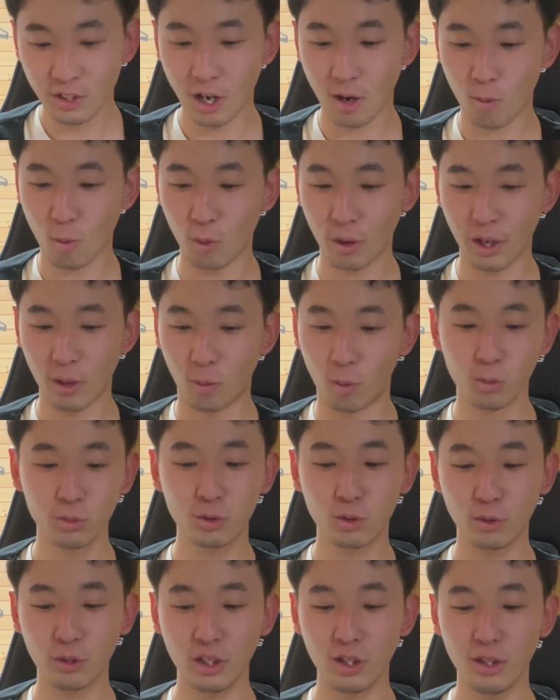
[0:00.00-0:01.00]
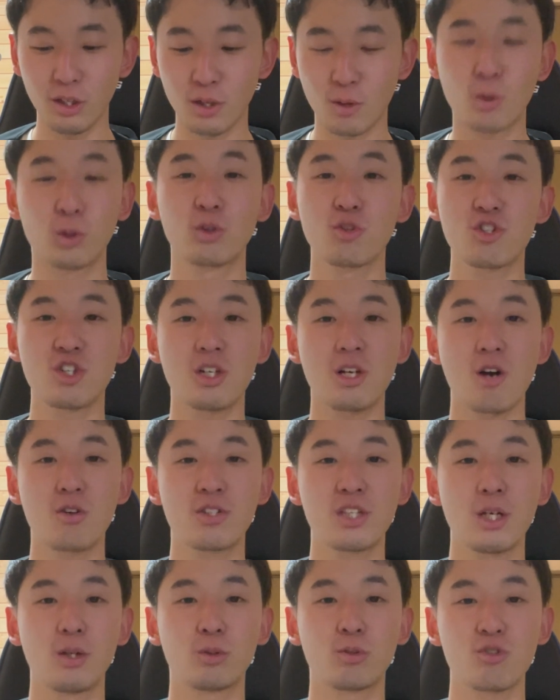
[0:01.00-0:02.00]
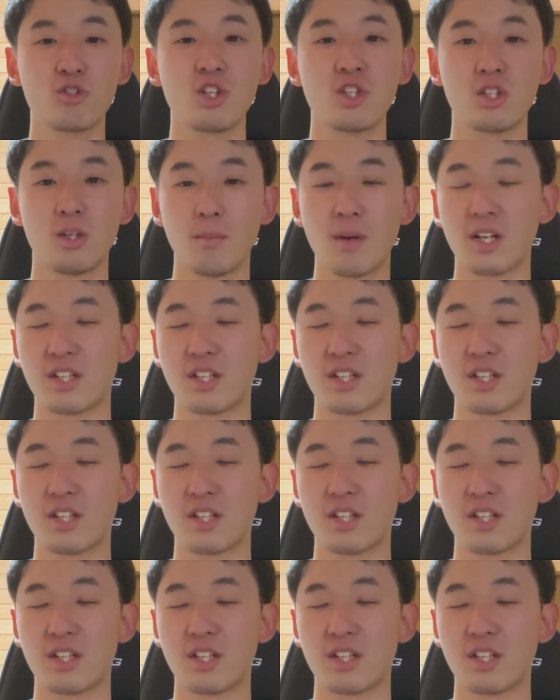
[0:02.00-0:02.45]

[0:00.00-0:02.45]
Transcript: や、これ本当に今年覚醒の年ですね。